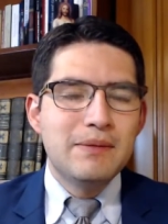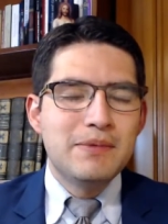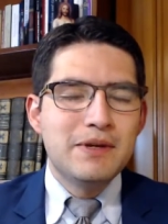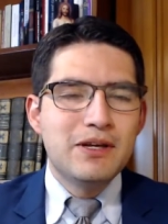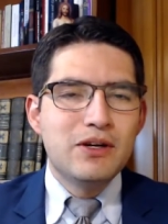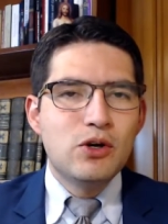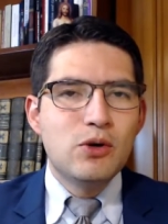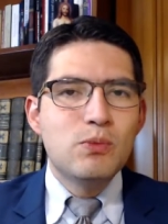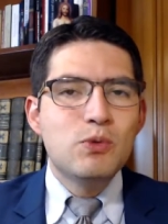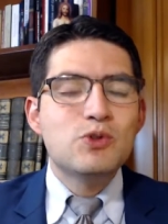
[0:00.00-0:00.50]

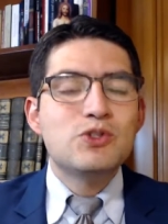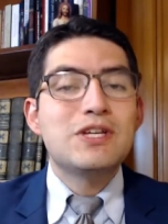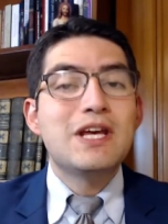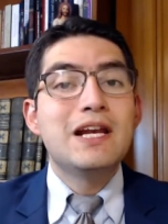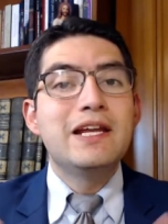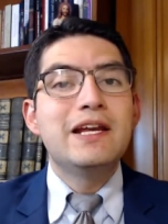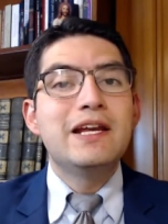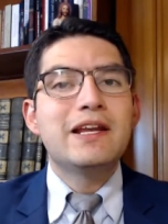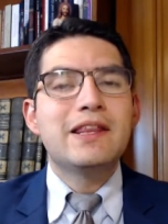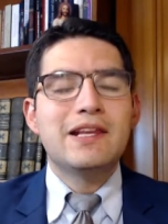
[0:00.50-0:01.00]
cómo
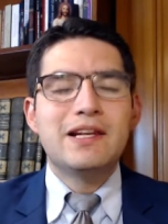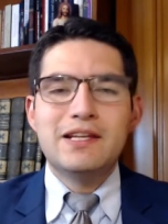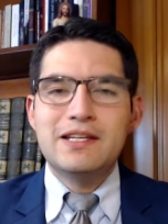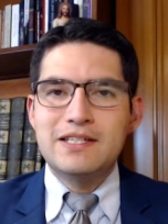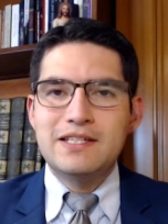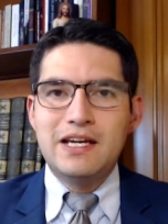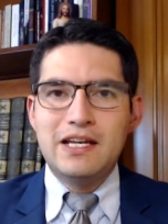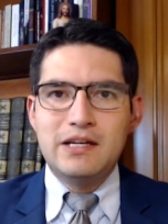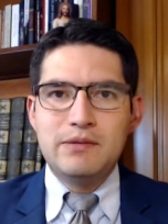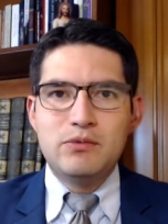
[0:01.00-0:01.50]
salir del
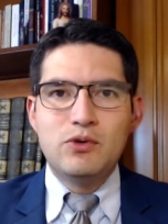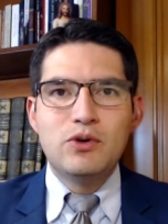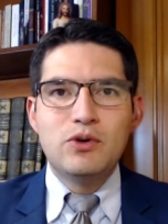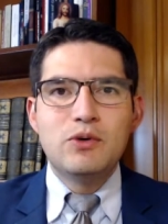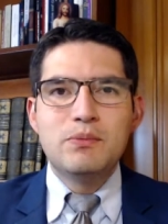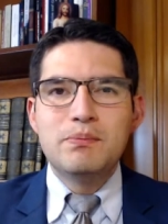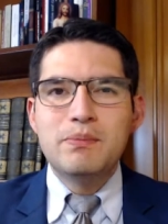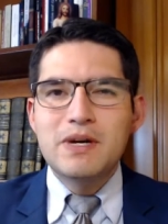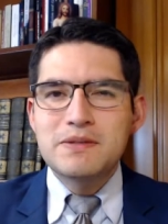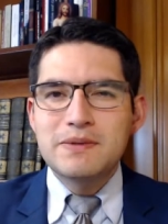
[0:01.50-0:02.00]
desánimo.
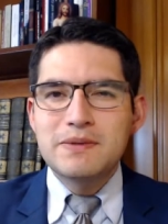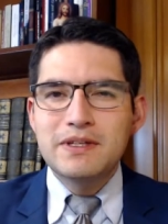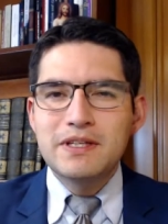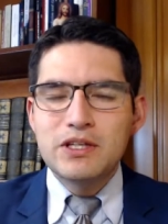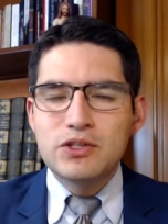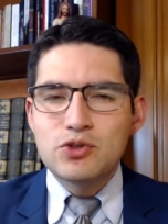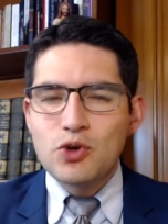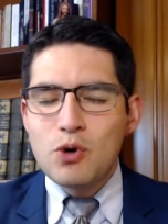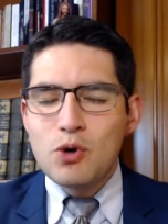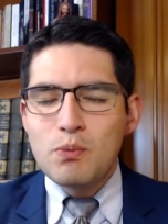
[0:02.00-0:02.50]
Más bien
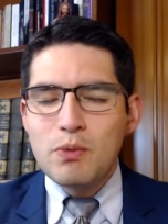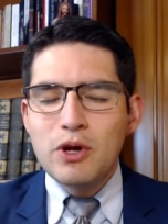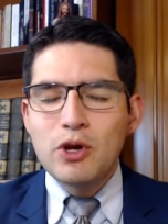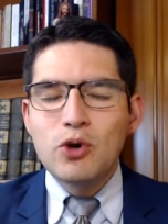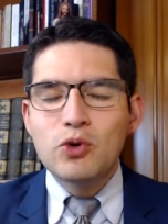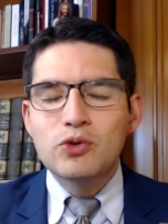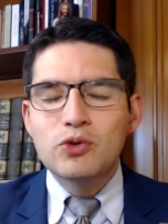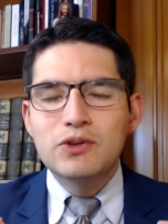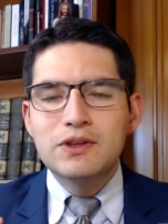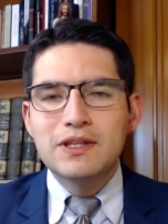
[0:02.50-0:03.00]
dicho, cómo
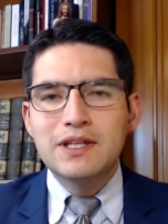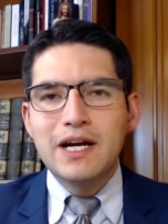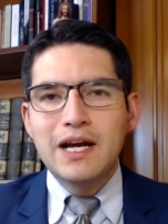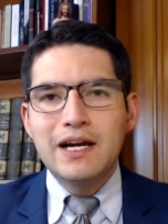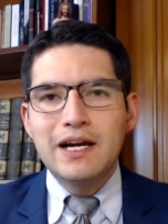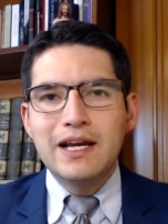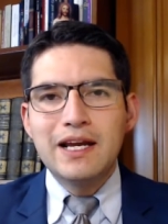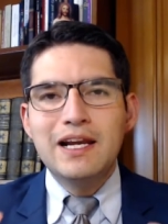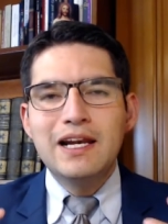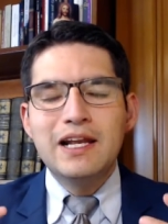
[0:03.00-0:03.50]

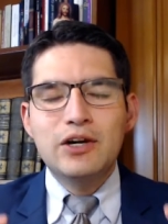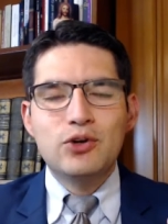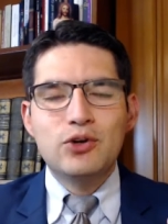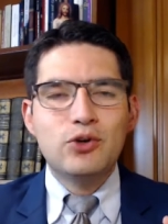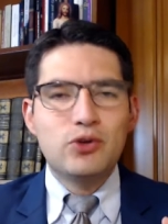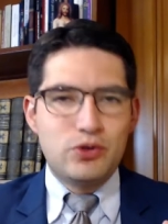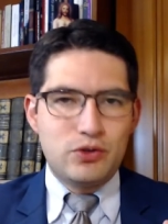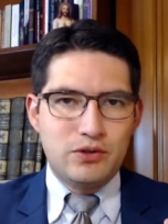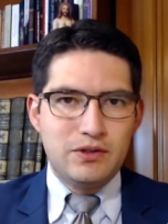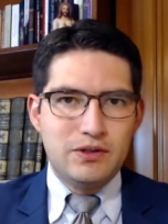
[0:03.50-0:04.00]
encontrar el
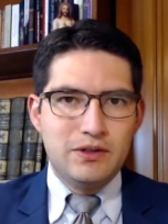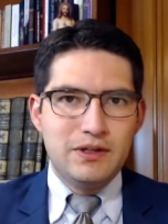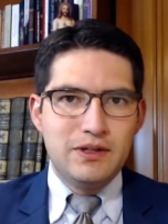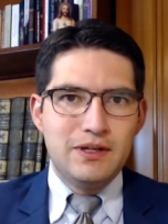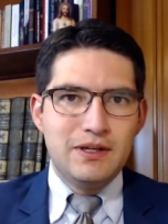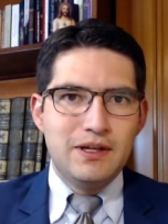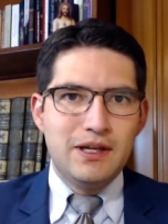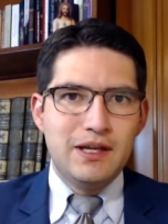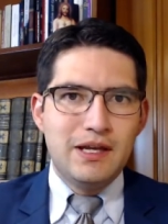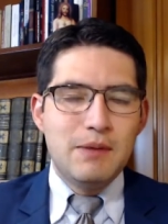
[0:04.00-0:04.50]
error
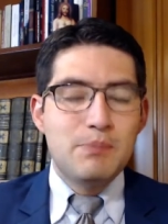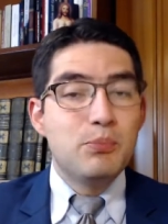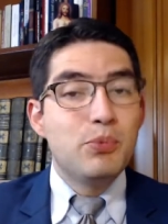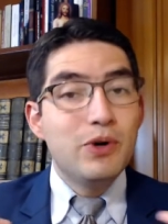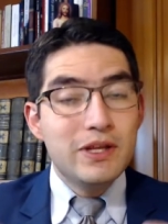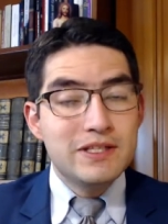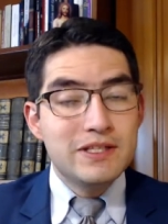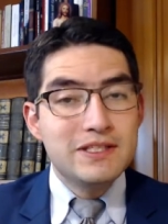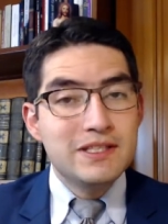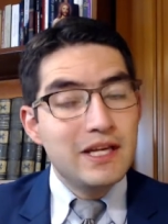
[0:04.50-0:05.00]
que
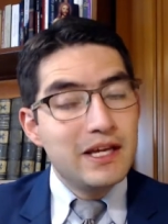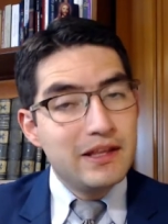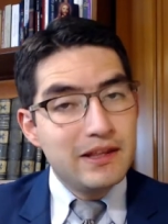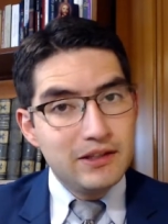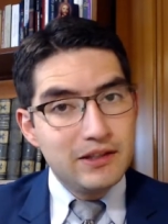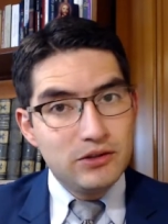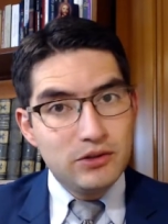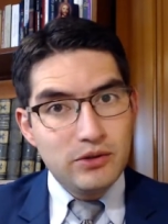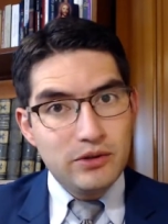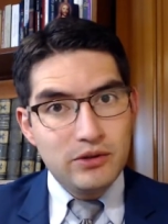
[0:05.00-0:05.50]
puede estar
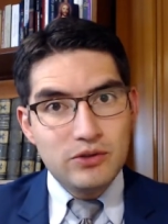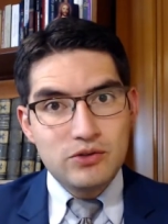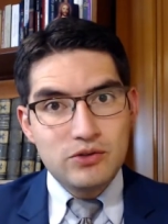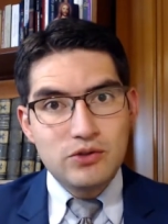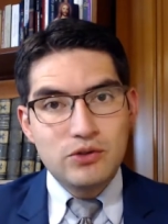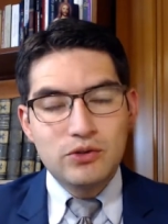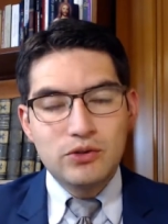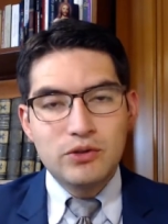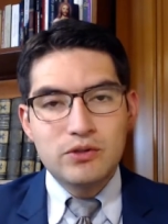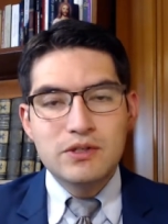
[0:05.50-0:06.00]
dentro de
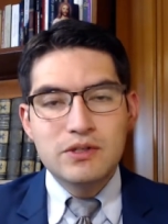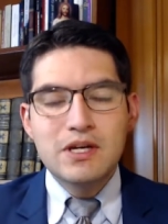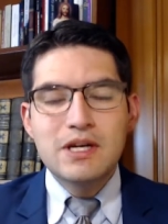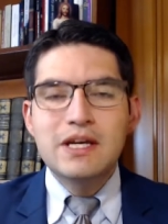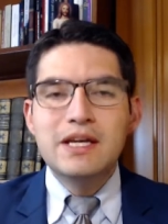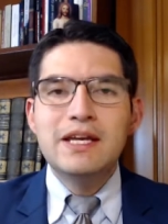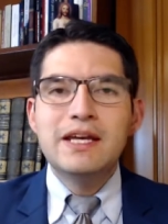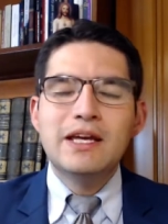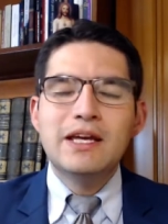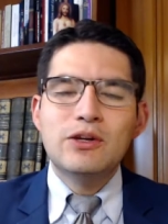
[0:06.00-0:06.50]
nosotros
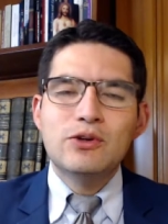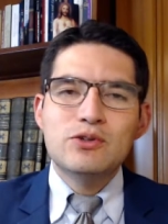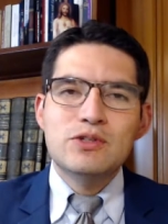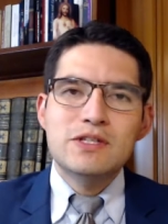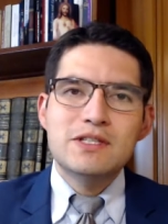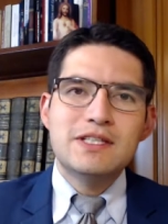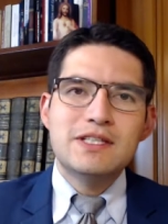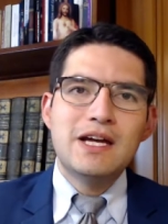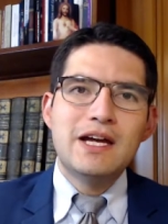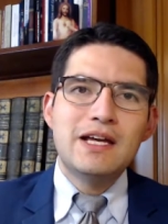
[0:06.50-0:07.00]
y que nos
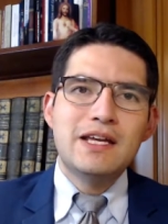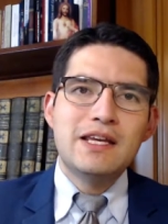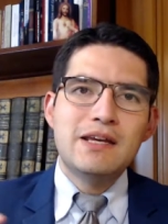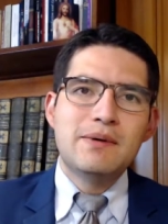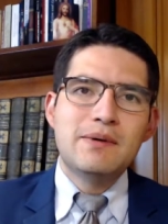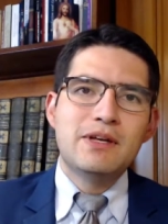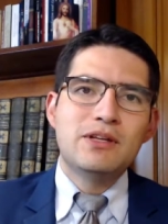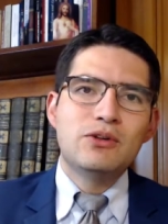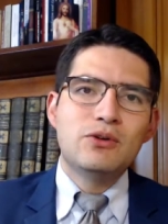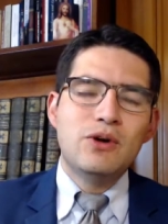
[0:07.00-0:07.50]
está
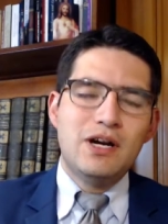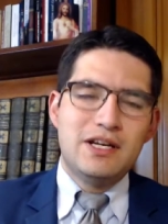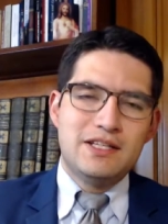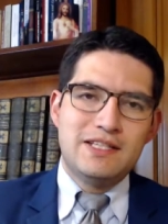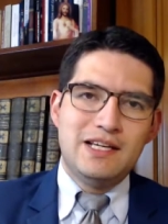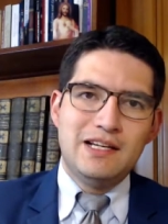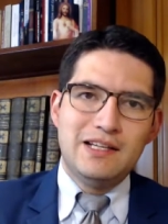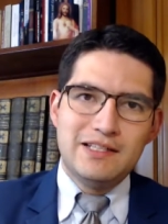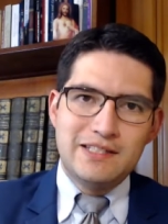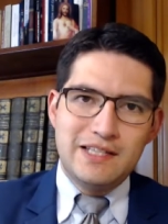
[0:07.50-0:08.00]
llevando
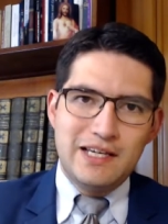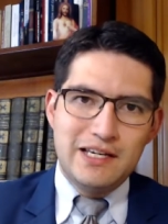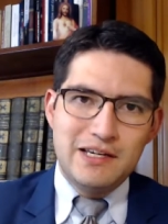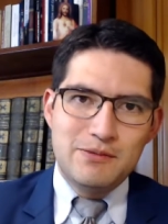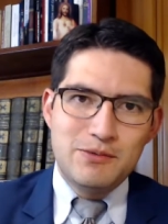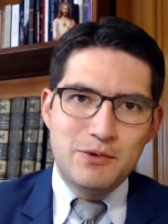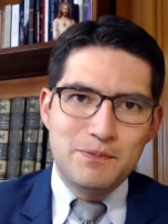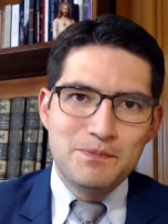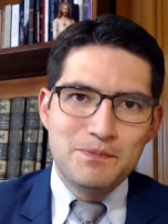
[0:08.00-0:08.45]
hacia el desánimo.